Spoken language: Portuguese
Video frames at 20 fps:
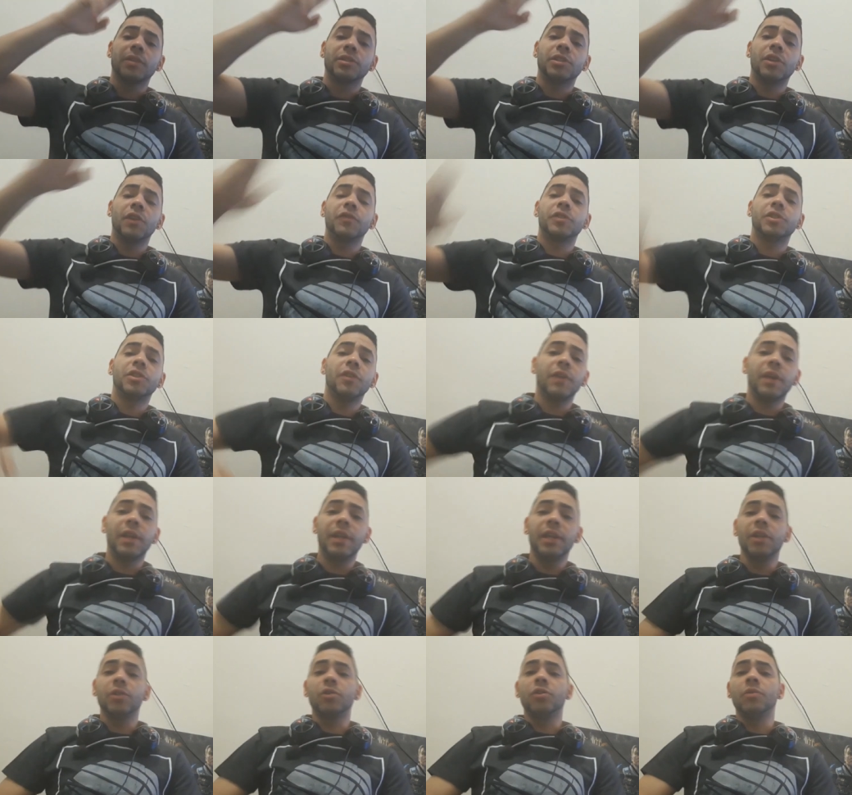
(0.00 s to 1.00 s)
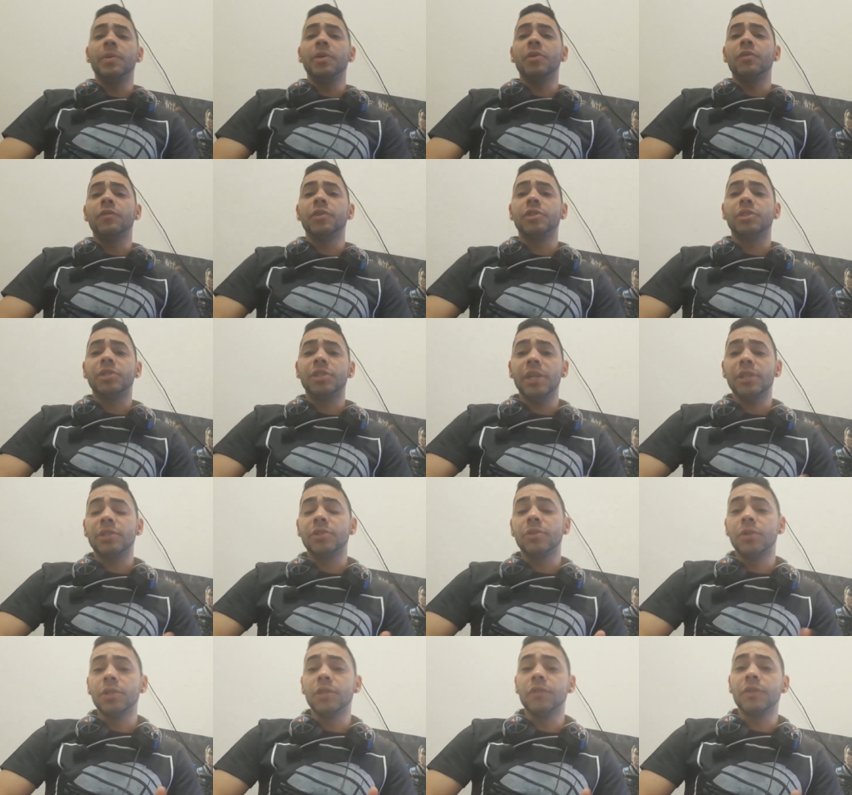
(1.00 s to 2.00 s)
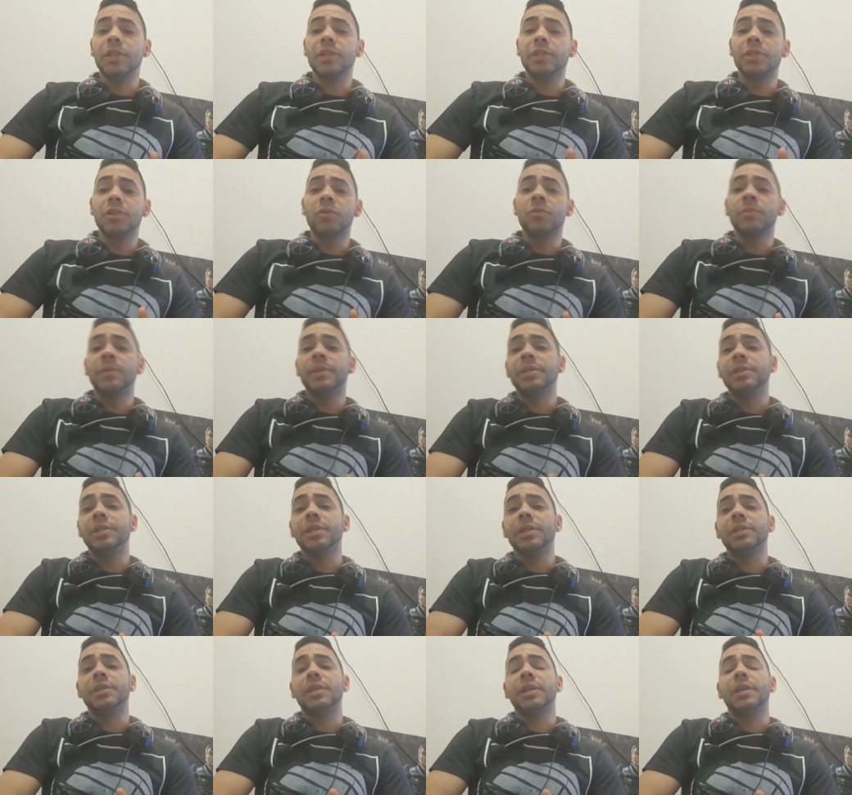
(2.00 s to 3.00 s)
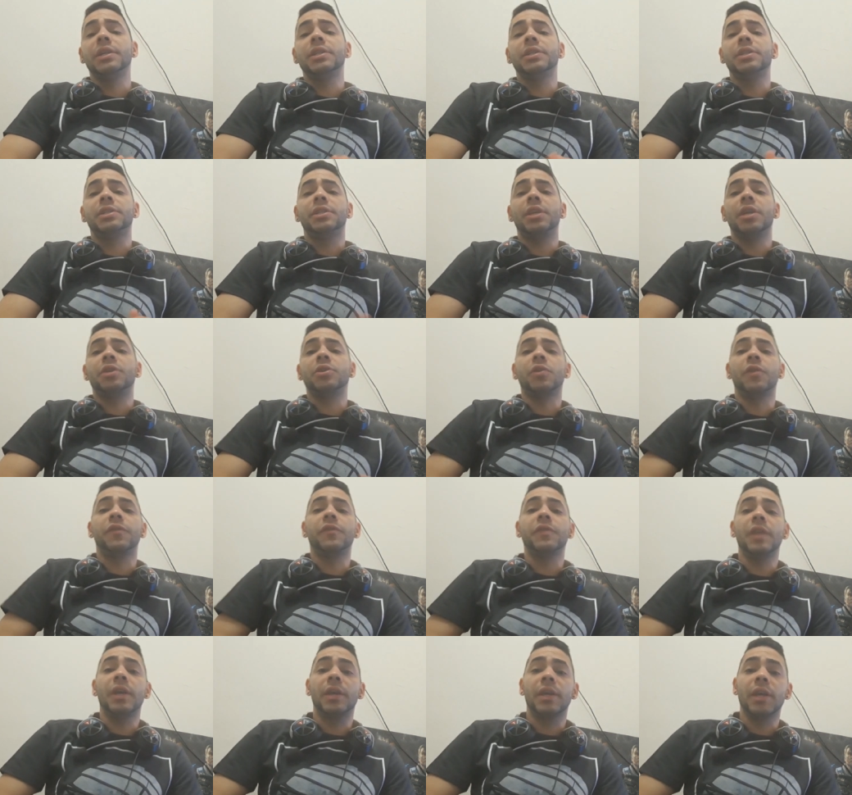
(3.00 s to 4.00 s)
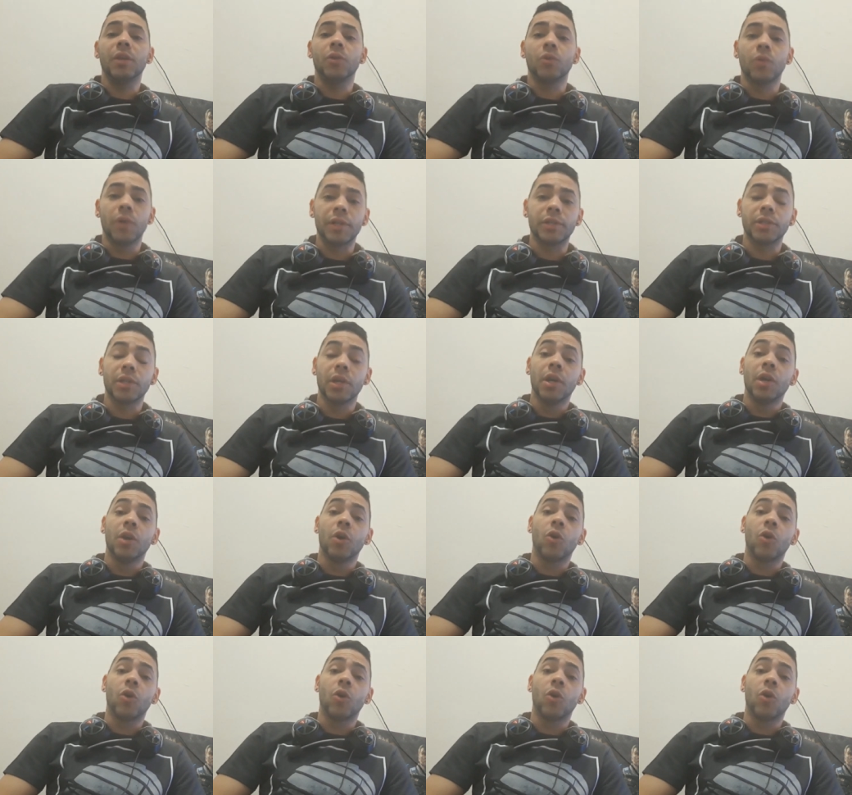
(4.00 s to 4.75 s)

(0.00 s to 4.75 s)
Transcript: Salve, salve galerinha, tudo bem com vocês? Hoje eu vou trazer algumas dicas aqui de State of Decay 2.